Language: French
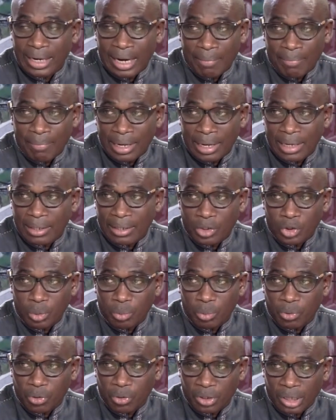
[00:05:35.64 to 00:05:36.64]
et la plante ne
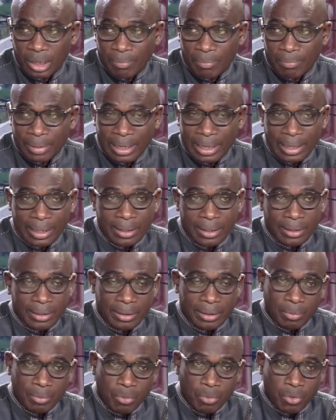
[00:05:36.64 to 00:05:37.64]
supportant pas
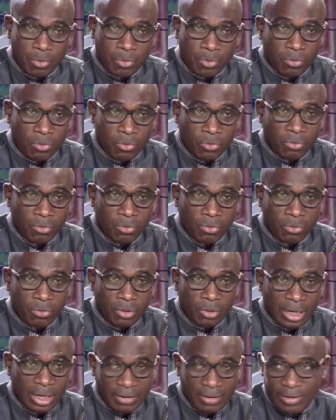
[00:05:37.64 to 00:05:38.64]
beaucoup
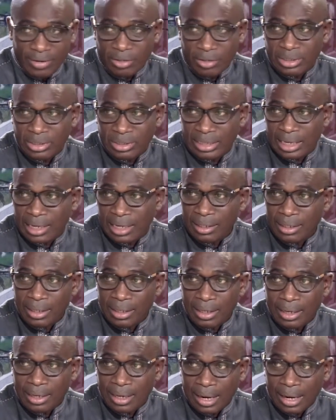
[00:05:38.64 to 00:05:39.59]
l'effet du sel,